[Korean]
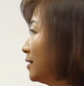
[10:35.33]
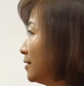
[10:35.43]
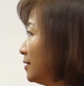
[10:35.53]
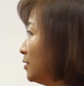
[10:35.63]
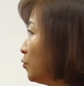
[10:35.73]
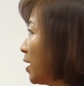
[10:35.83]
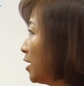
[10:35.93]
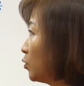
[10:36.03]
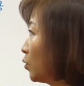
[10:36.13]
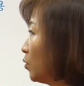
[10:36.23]
그
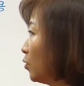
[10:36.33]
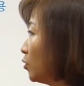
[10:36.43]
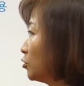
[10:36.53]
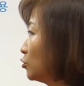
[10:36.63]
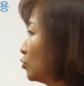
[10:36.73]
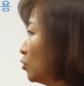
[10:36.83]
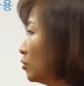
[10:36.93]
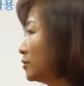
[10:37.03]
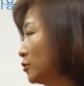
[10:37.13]
외에도 또